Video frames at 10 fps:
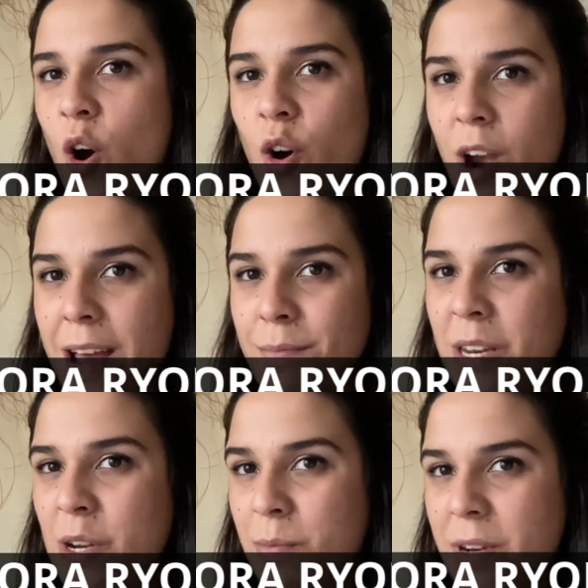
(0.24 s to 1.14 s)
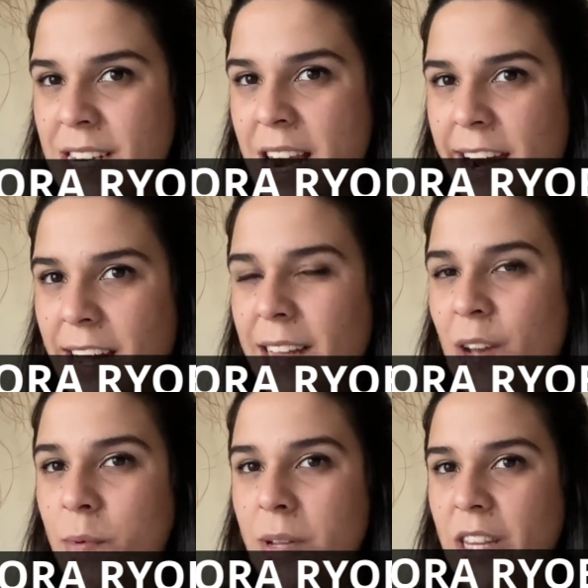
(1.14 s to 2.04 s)
Hola, mi nombre es Lara,
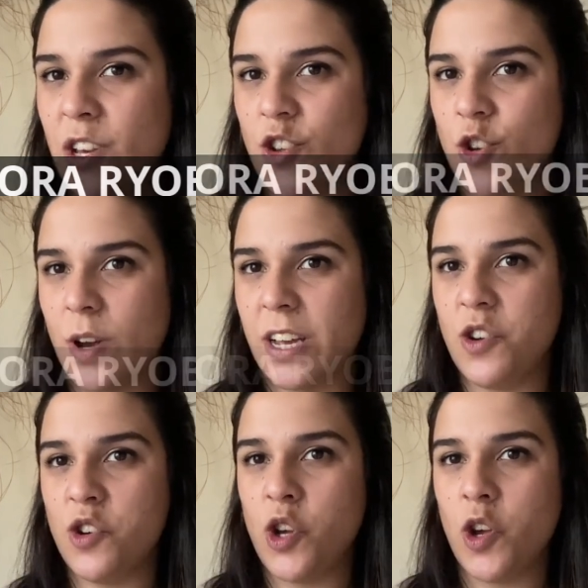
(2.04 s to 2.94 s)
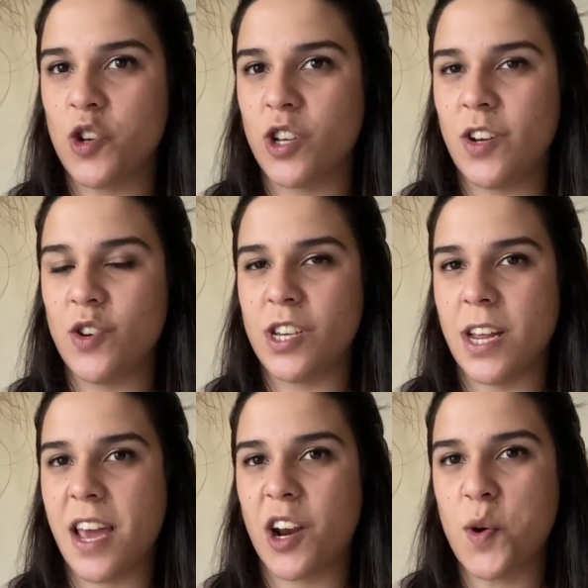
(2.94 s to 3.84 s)
tengo 28 años y hoy os quiero
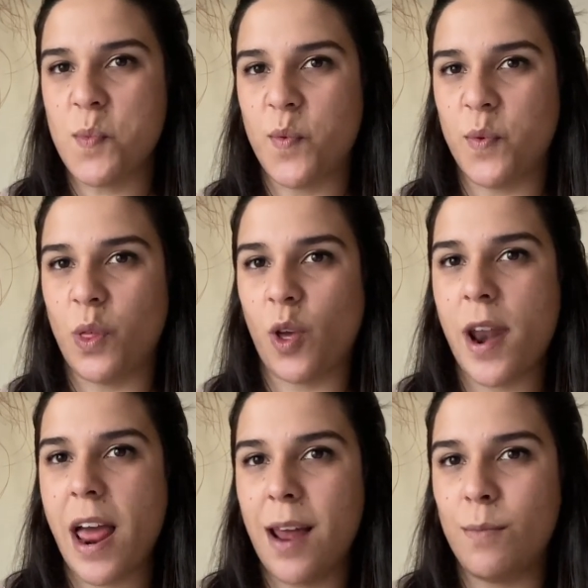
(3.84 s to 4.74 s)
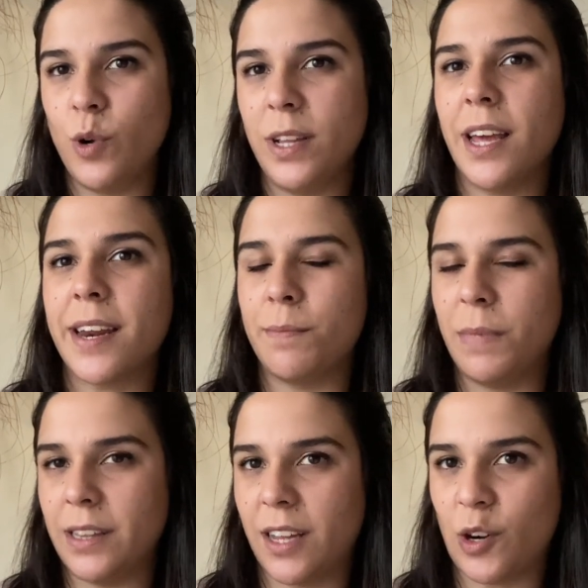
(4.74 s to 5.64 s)
enseñar cómo funciona la
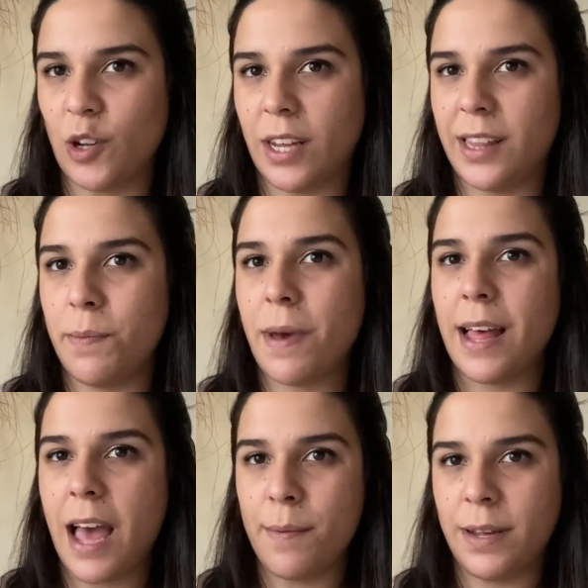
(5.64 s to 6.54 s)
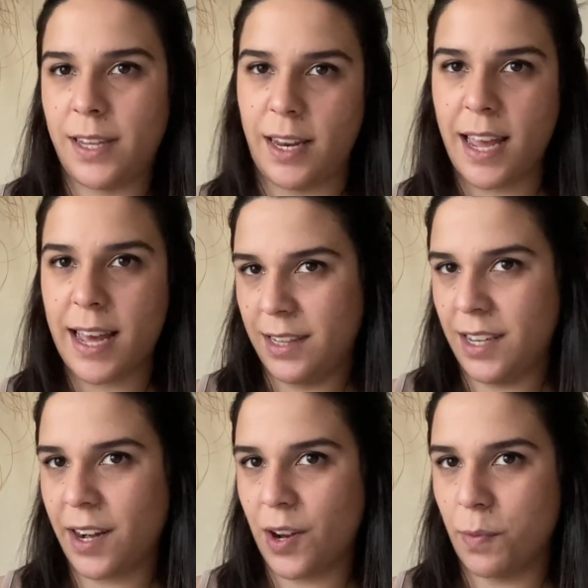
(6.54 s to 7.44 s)
multiherramienta rotativa a batería
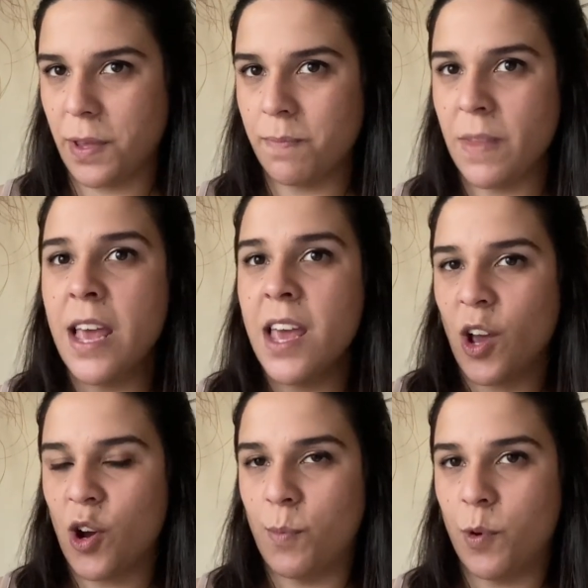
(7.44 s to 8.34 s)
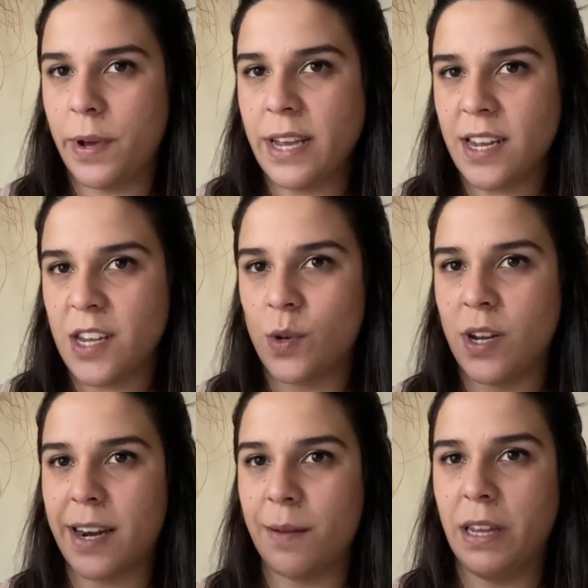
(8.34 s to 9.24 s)
de Ryobi. Como veis, es
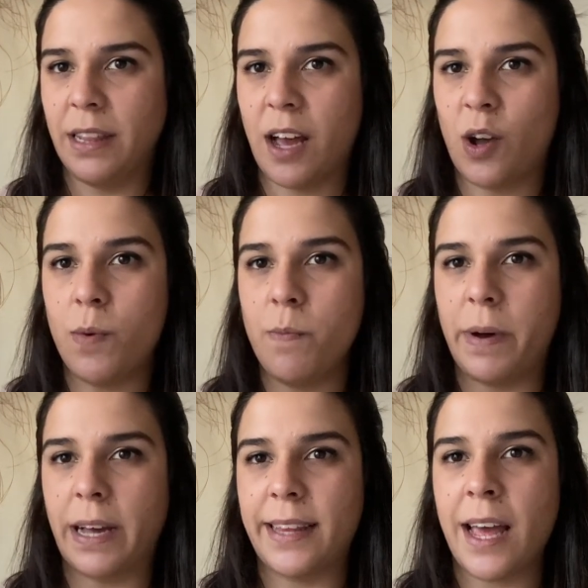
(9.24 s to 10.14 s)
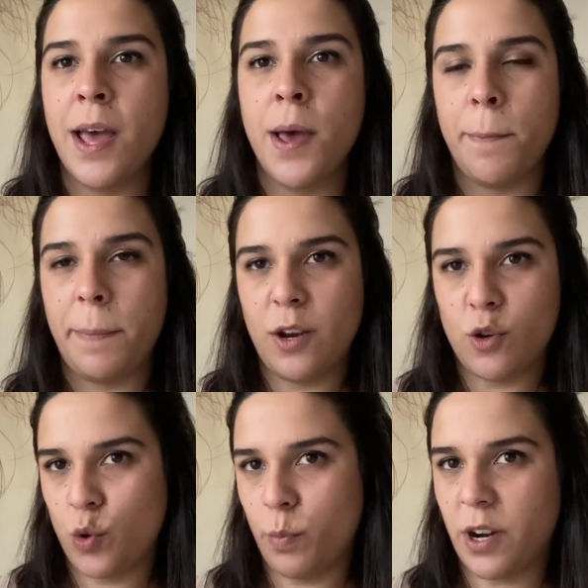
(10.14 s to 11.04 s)
una herramienta compacta pero
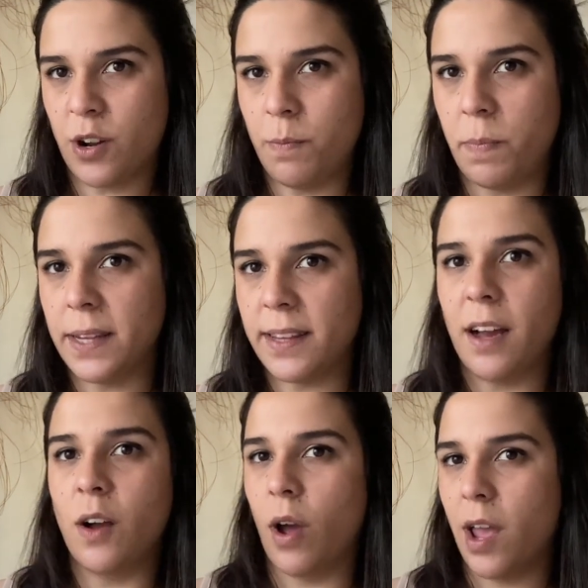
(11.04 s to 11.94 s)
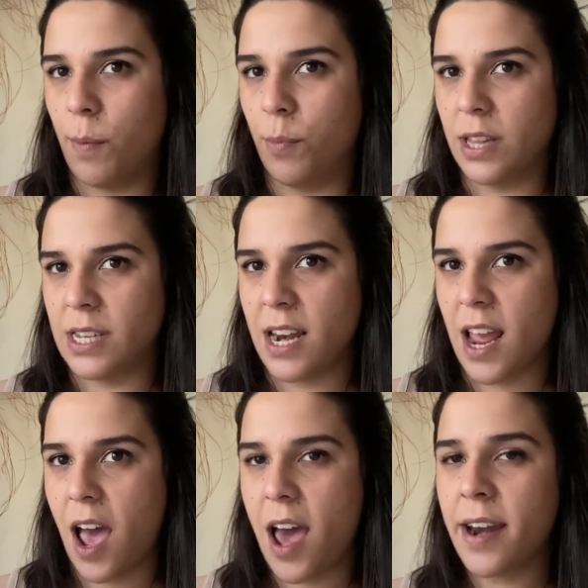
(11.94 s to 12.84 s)
súper completa. Con ella puedes
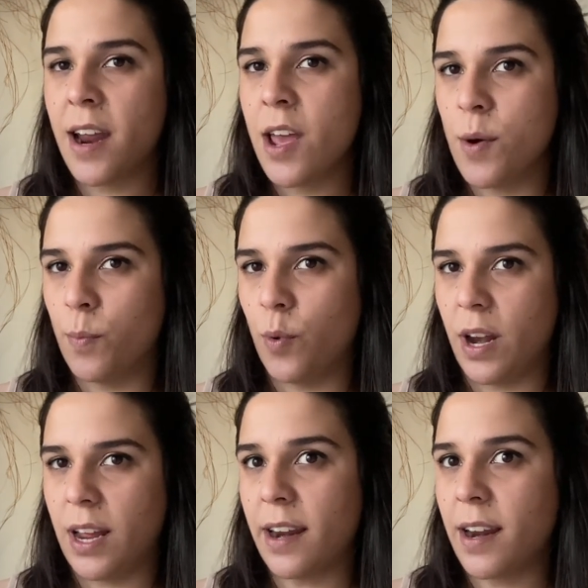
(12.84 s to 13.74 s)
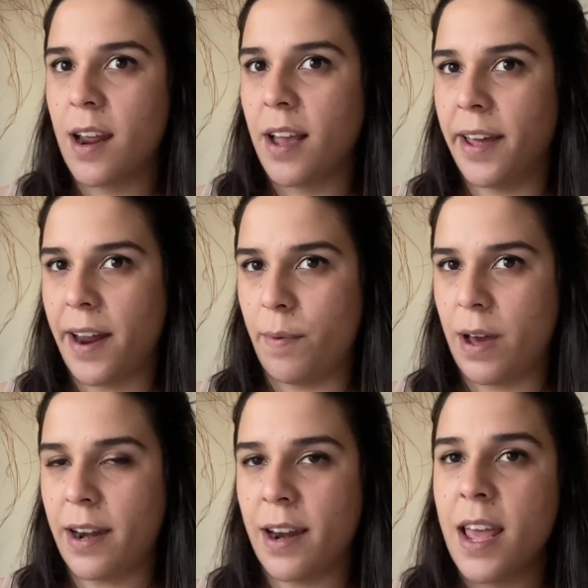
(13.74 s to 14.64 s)
lijar, pulir,
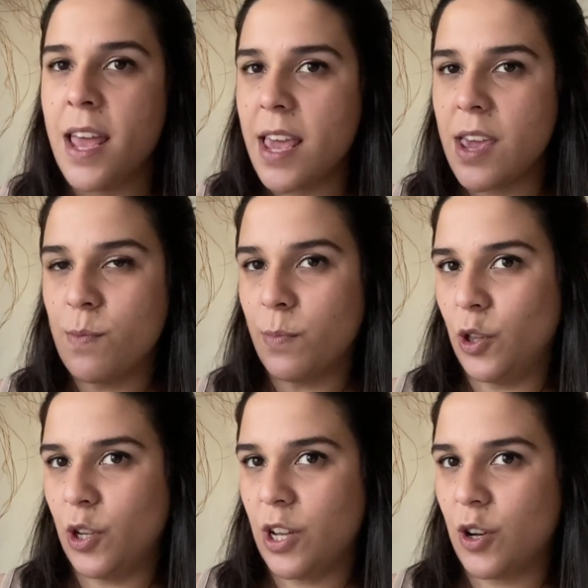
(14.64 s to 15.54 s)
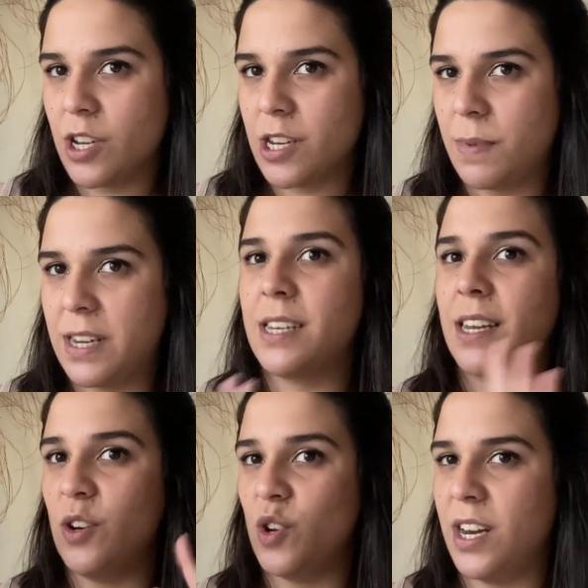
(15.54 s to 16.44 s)
grabar y un montón de cosas más
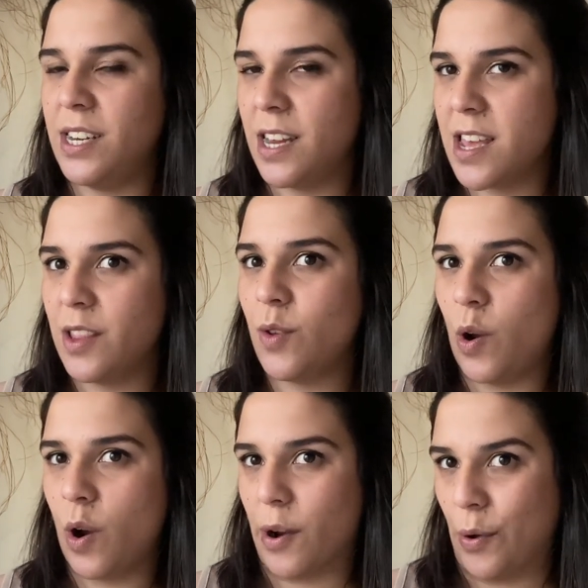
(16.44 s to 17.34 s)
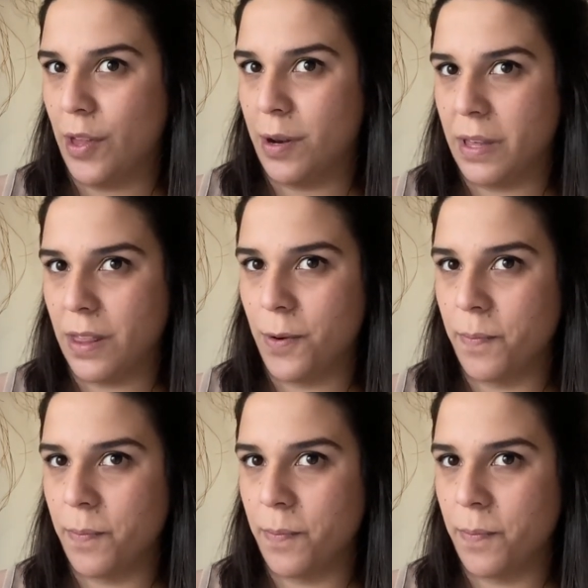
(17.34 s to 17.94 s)
que os iré enseñando a lo largo del vídeo.